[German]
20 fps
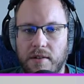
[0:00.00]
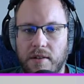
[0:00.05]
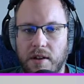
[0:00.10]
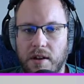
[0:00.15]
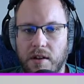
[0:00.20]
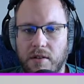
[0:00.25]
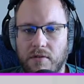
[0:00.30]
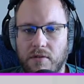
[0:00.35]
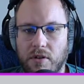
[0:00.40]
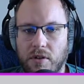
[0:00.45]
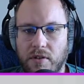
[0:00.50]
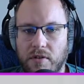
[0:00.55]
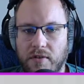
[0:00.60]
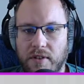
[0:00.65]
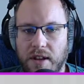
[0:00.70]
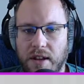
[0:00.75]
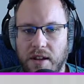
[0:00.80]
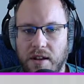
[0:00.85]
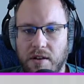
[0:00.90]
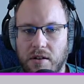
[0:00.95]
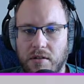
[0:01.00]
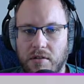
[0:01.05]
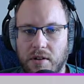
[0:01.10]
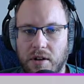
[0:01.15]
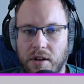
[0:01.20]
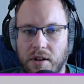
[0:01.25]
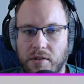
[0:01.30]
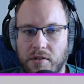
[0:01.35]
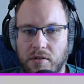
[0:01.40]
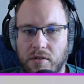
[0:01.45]
hier würde weniger. Nein,
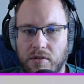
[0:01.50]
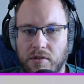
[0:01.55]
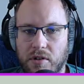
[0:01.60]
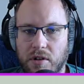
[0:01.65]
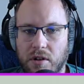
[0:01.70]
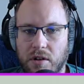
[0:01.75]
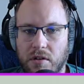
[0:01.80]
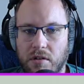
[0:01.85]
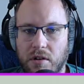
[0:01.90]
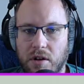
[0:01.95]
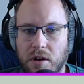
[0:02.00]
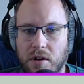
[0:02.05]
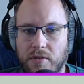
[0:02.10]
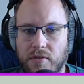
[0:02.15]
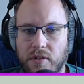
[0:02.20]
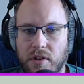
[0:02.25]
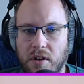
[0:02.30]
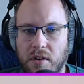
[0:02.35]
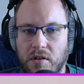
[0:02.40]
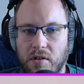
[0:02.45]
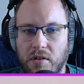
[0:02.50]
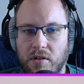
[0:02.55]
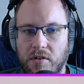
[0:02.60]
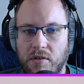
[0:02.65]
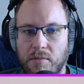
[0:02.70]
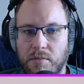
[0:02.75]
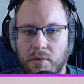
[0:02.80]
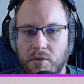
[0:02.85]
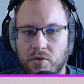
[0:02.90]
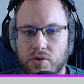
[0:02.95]
das kostet genau gleich viel.
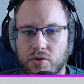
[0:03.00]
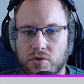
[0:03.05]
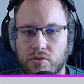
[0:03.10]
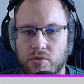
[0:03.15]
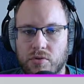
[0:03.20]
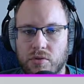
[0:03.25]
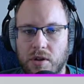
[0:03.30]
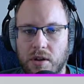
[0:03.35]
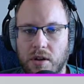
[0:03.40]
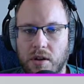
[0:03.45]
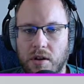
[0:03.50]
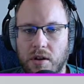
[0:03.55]
Kosten pro Stunde